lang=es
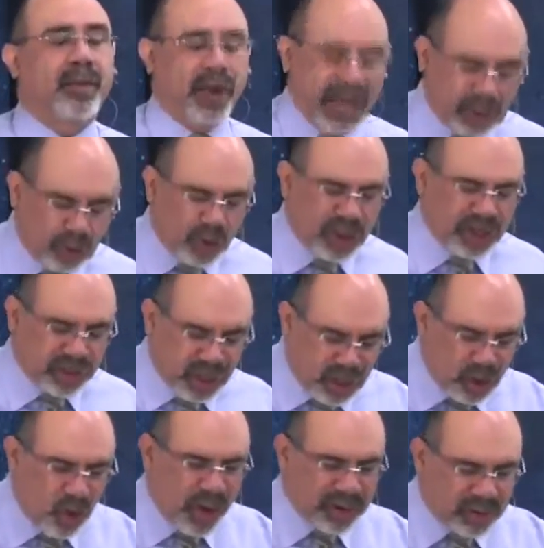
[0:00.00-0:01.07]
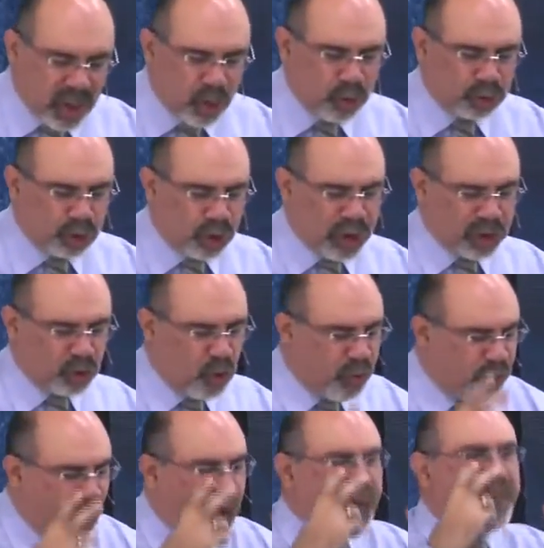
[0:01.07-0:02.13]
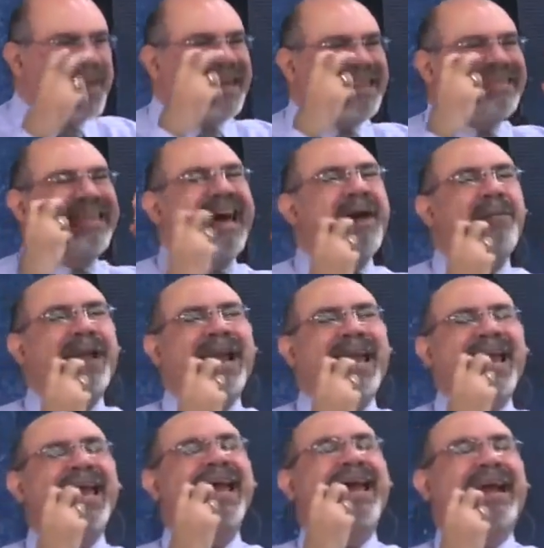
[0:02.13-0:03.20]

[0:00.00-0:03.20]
Por eso decidió hacer uso de su formidable